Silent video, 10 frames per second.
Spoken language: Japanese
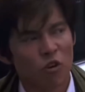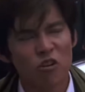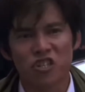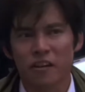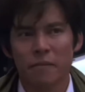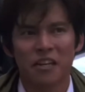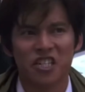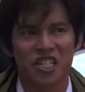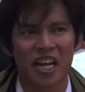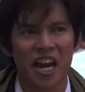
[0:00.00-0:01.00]
どうして
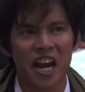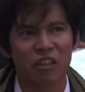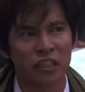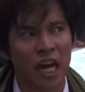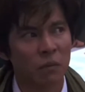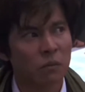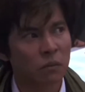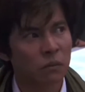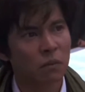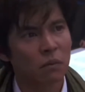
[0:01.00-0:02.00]
現場に血が流れるんだ